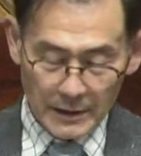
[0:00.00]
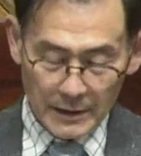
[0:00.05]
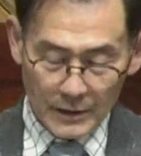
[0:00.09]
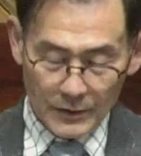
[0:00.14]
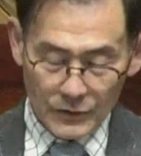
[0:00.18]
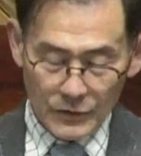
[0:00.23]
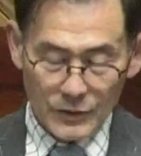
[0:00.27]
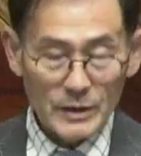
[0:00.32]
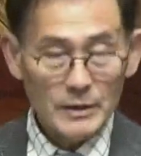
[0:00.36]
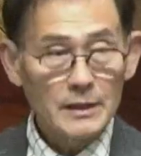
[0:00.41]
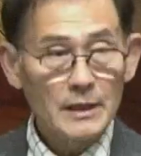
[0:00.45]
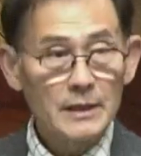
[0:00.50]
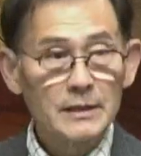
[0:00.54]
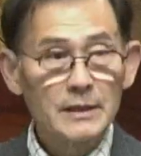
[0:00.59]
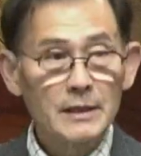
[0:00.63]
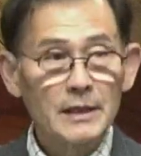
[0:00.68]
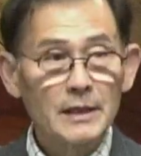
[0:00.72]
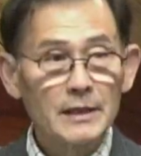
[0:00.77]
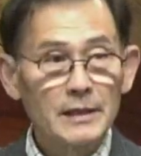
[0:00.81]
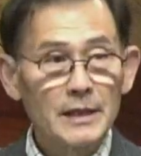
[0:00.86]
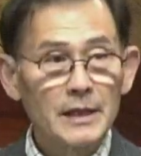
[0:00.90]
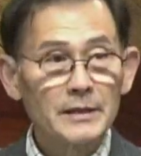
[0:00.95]

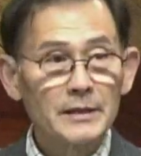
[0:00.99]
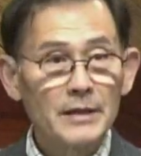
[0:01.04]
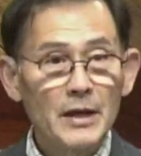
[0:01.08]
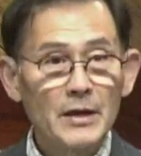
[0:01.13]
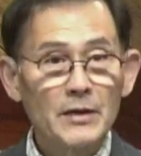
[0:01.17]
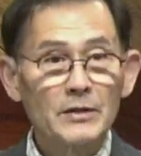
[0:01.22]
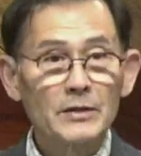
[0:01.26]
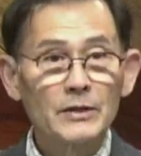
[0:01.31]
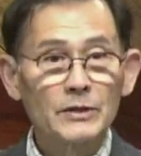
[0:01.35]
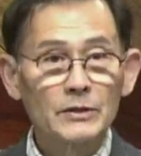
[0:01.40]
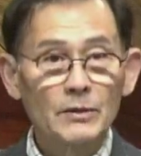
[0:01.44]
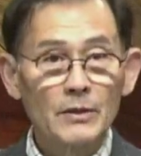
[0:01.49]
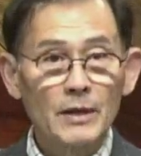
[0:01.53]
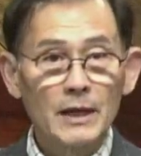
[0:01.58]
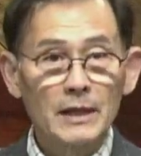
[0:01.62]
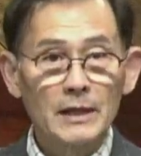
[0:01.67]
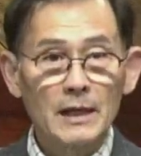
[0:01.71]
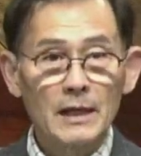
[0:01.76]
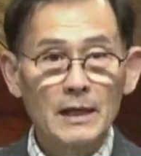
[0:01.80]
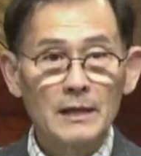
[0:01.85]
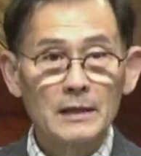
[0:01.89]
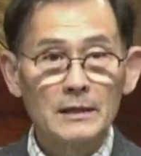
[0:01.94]
제자들에게 깨어
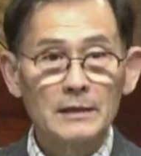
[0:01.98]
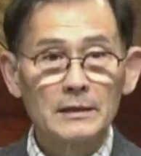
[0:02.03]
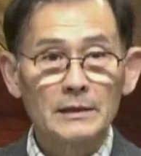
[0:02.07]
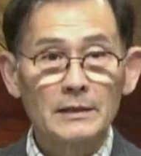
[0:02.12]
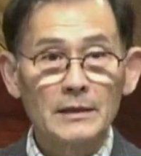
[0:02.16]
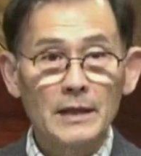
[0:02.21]
기도하라